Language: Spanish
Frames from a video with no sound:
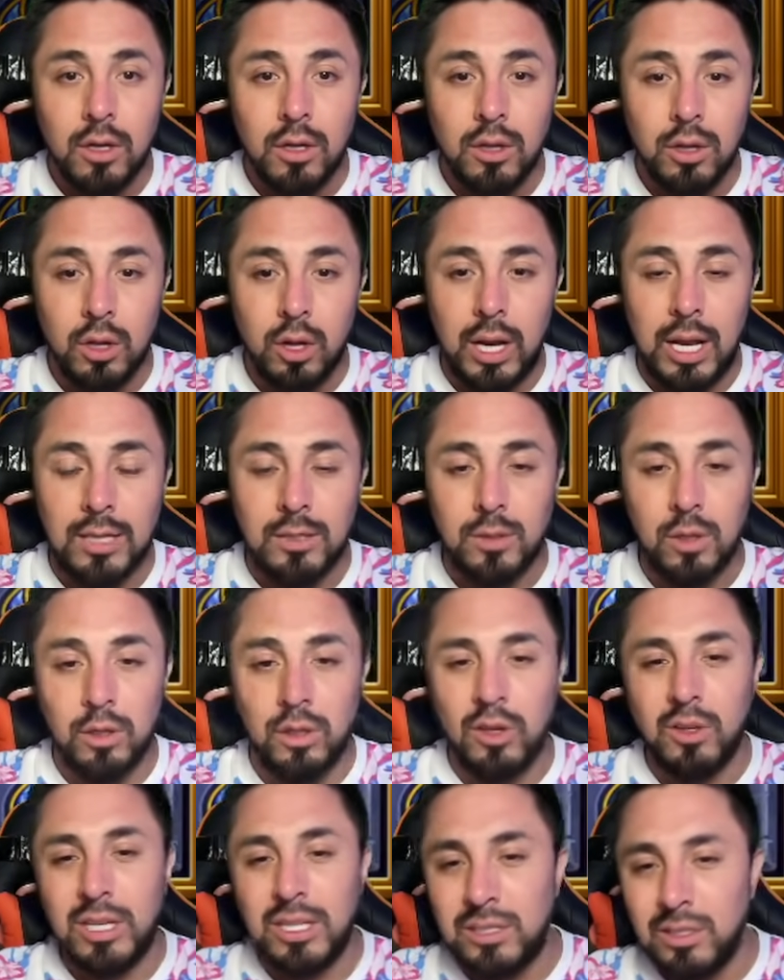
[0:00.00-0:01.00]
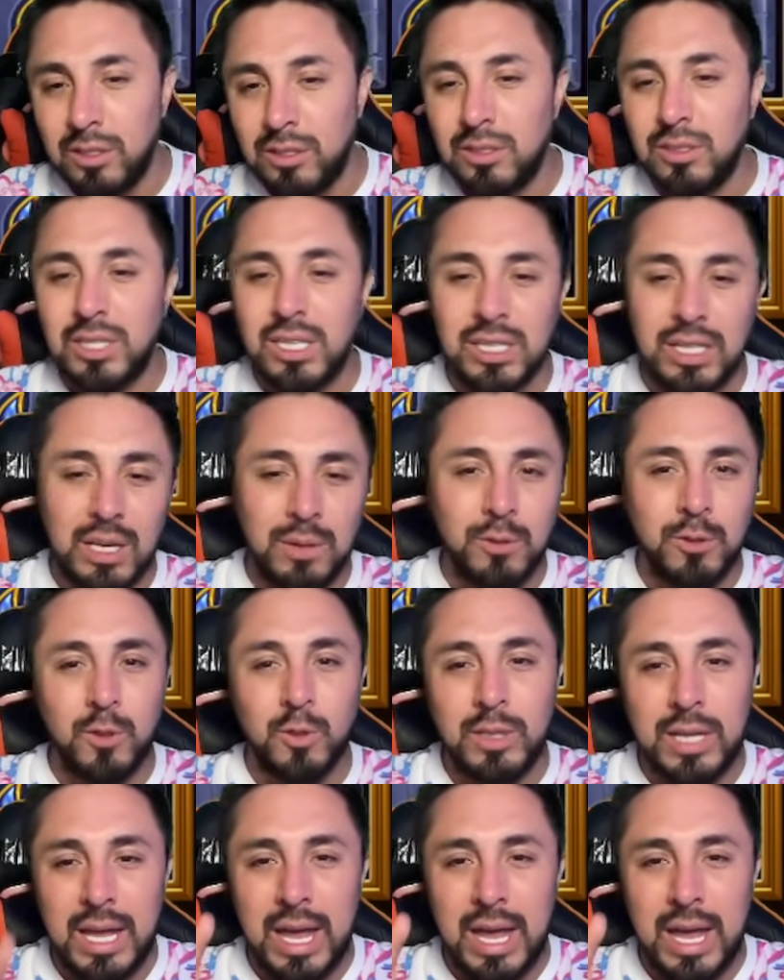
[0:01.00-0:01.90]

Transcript: No la soltó. 18 centavos, ok.